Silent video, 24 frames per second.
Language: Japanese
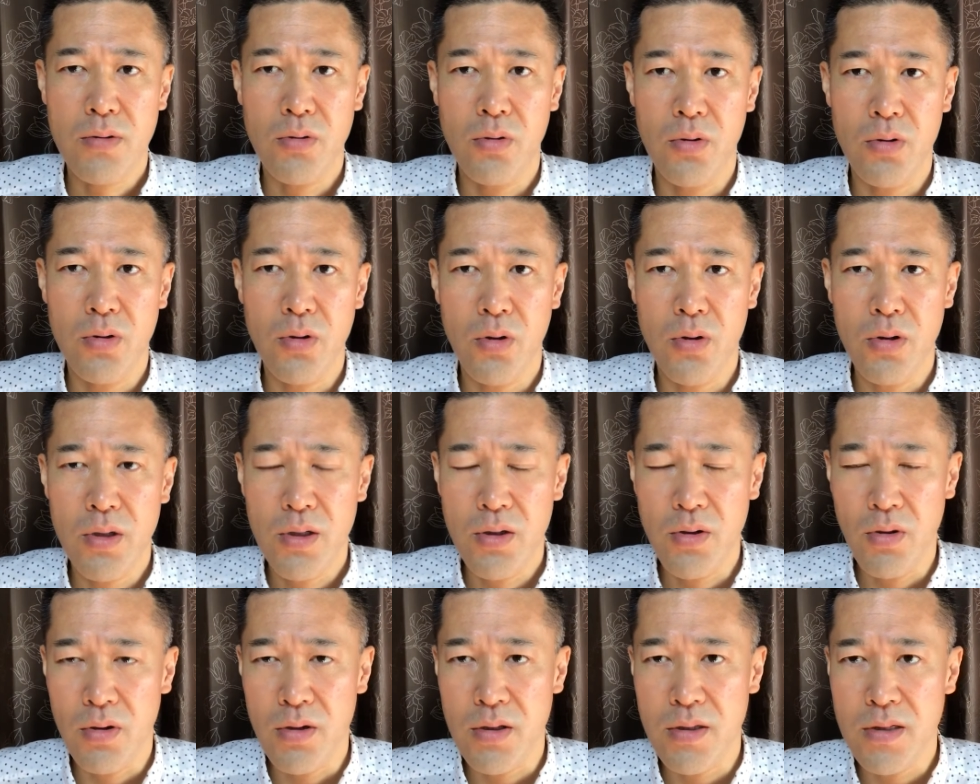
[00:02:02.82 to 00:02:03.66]
こうよ
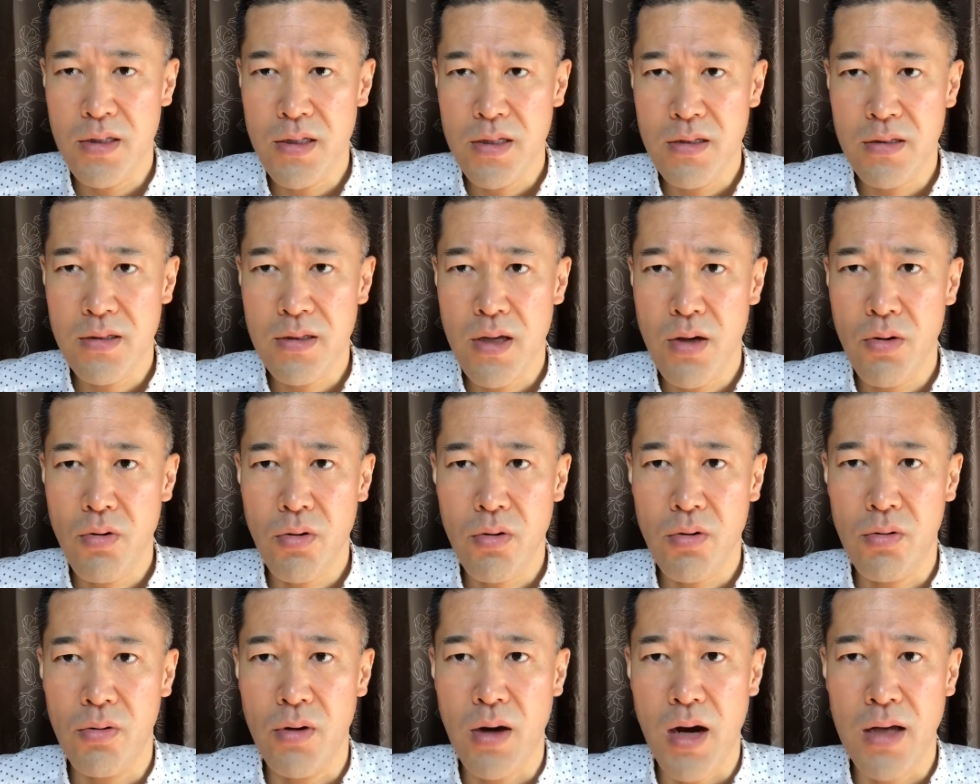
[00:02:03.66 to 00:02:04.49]
り良い人生を
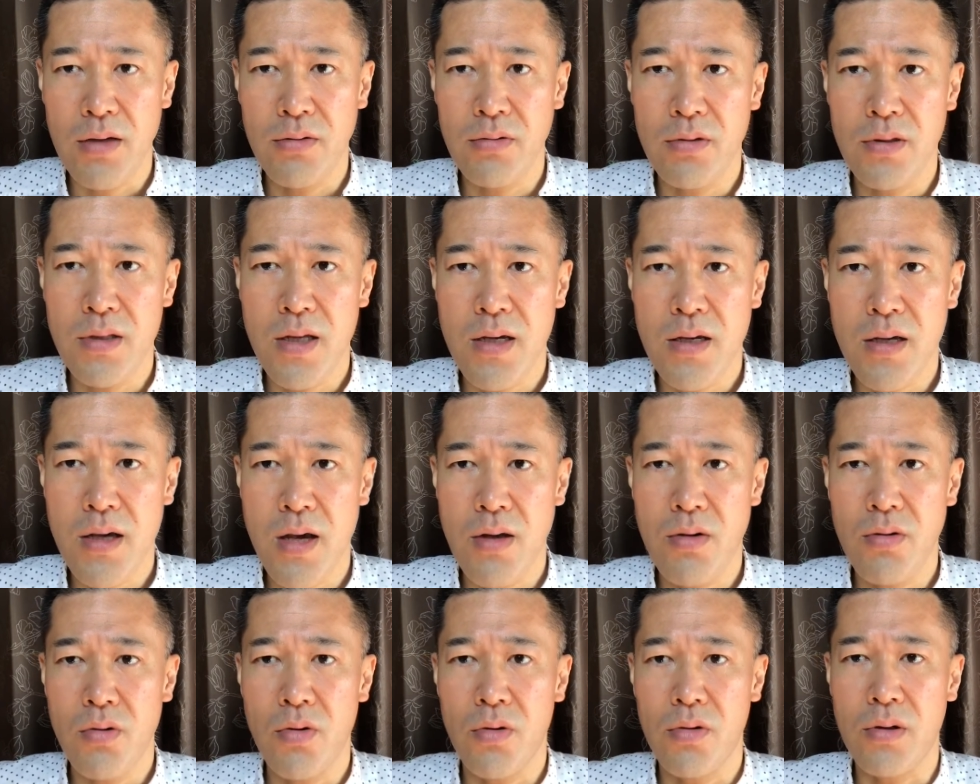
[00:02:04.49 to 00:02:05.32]
こう歩んでいけ
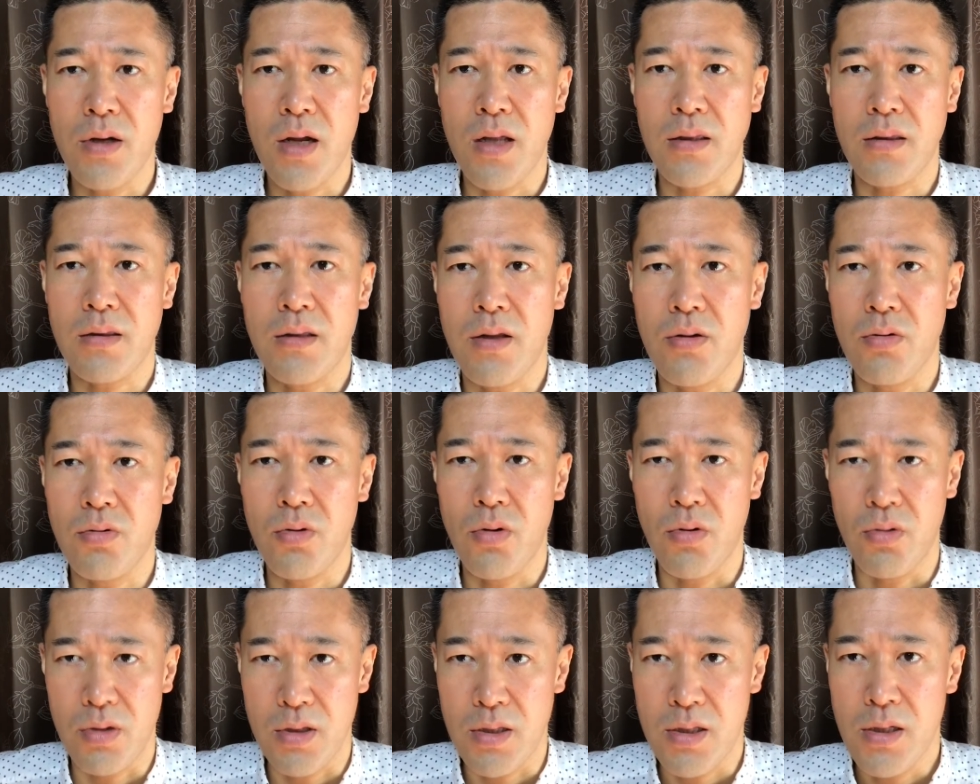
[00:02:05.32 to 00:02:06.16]
るようになってる
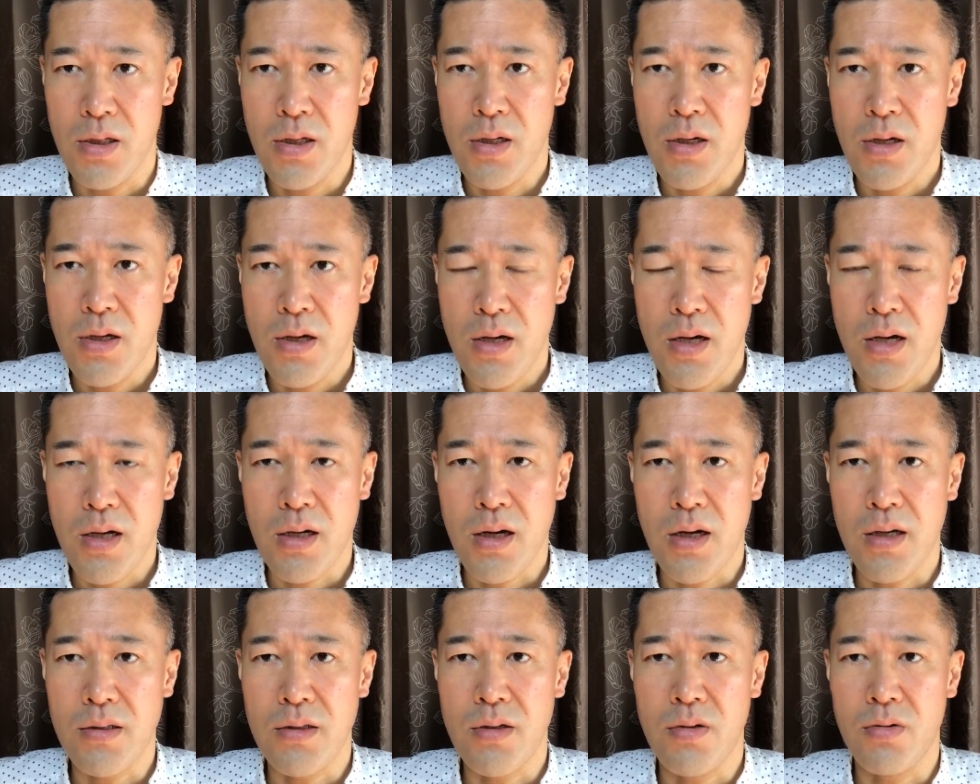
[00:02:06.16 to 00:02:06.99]
ように
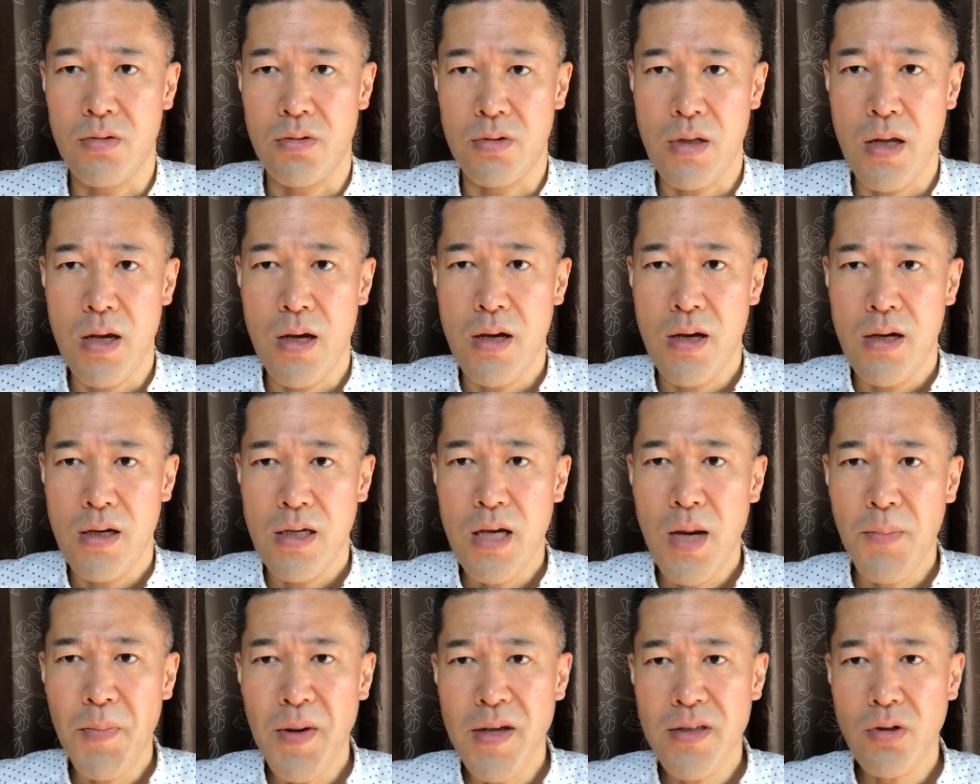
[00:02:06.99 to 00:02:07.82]
感じるんですね。
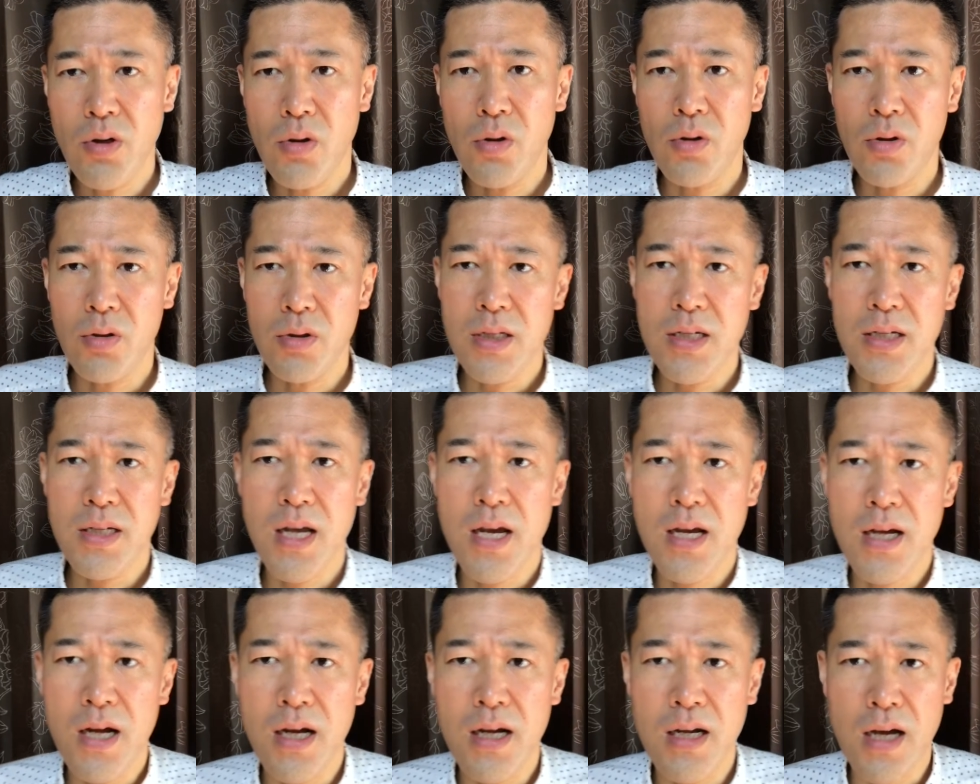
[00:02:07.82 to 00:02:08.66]
やっぱりその人
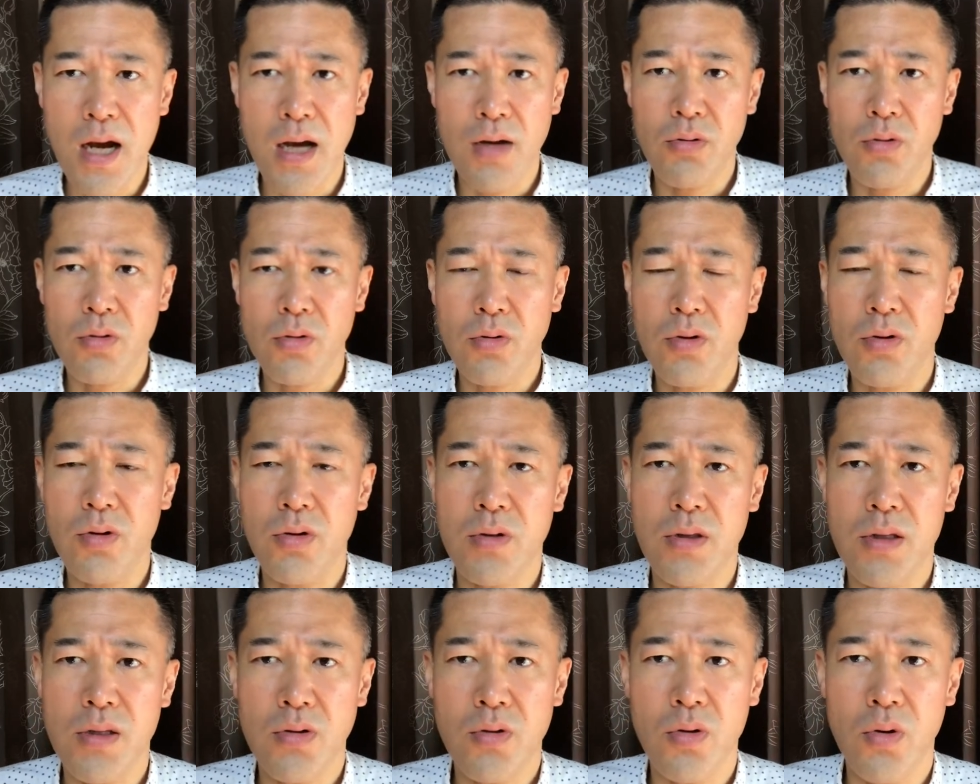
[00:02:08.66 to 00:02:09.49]
間関係があることに
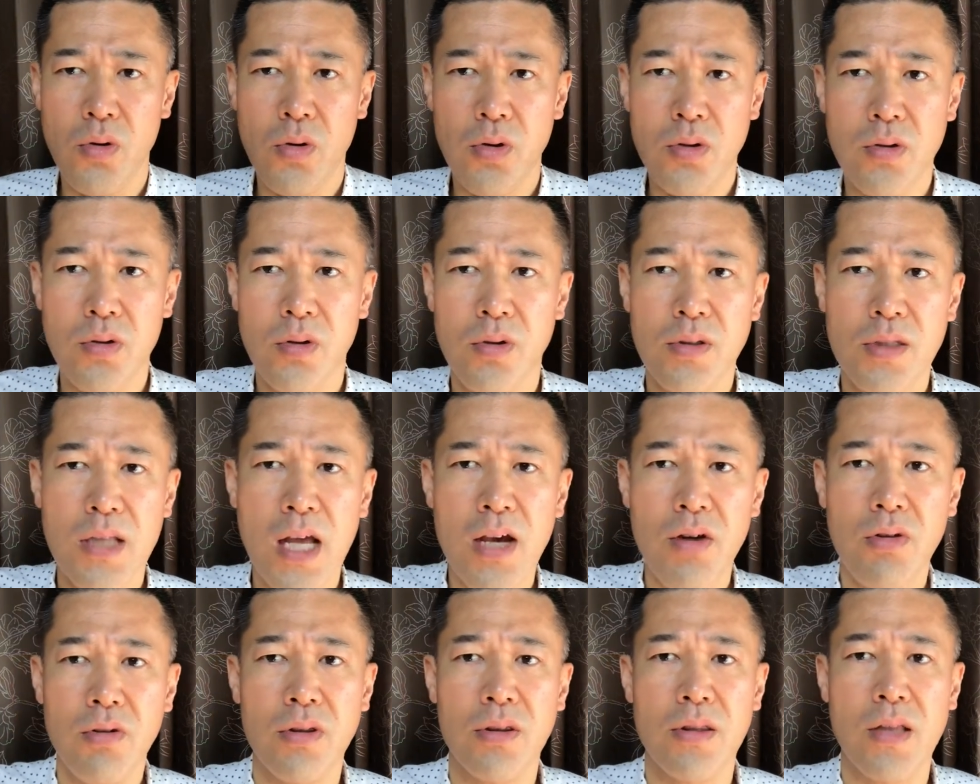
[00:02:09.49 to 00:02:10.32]
よって、その人を
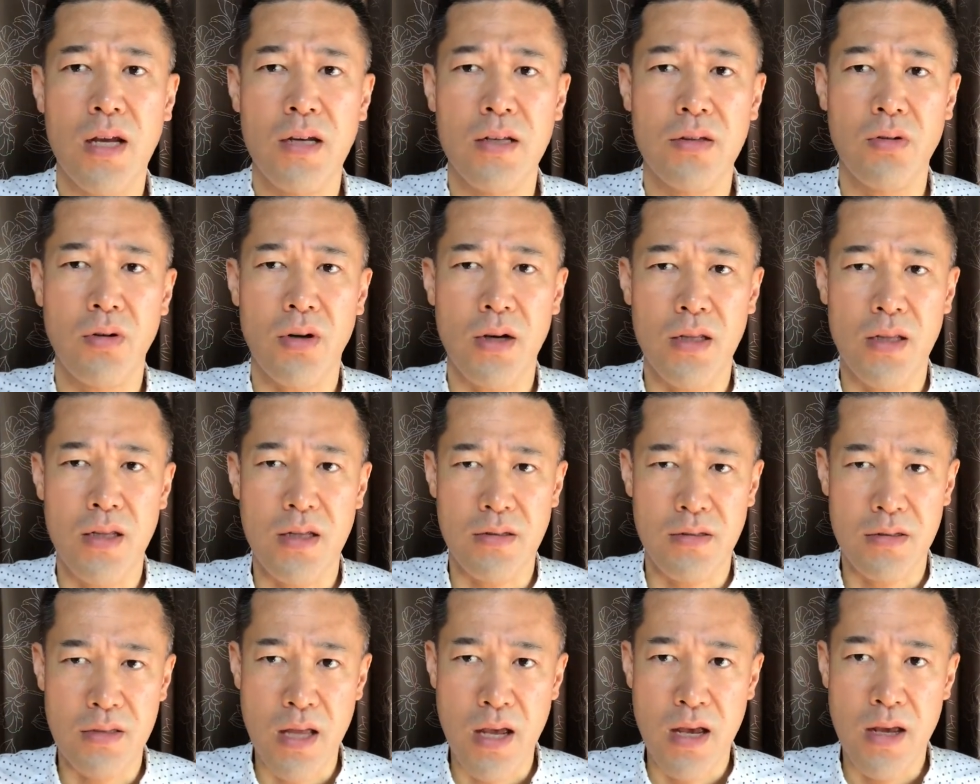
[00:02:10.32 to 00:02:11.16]
頼ったりとかで
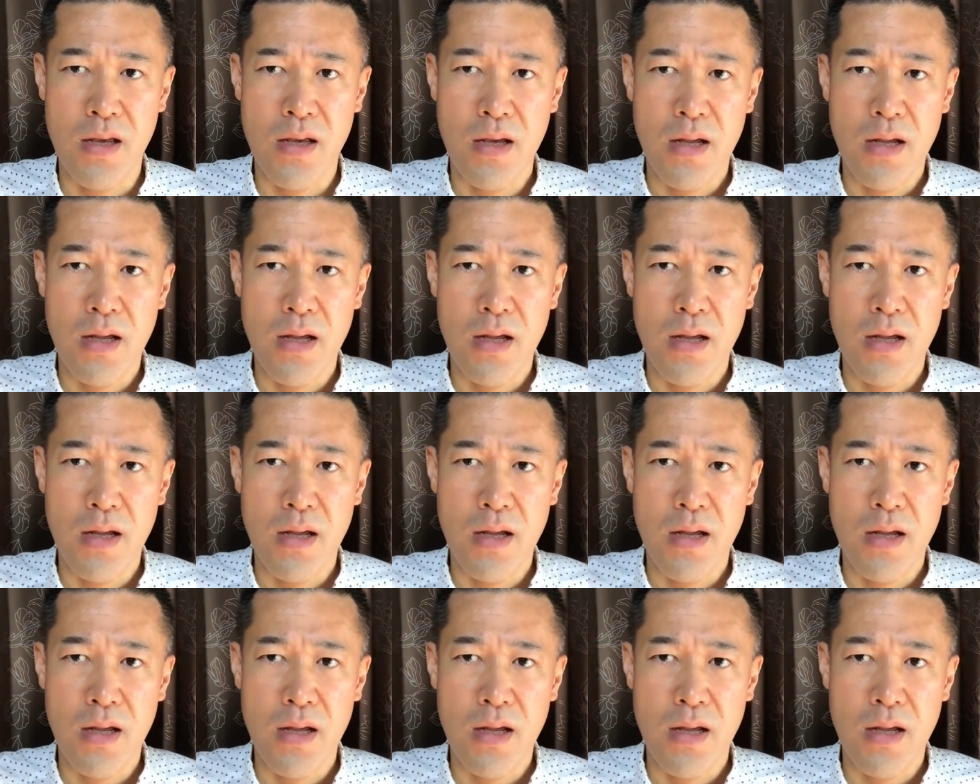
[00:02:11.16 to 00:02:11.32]
すね、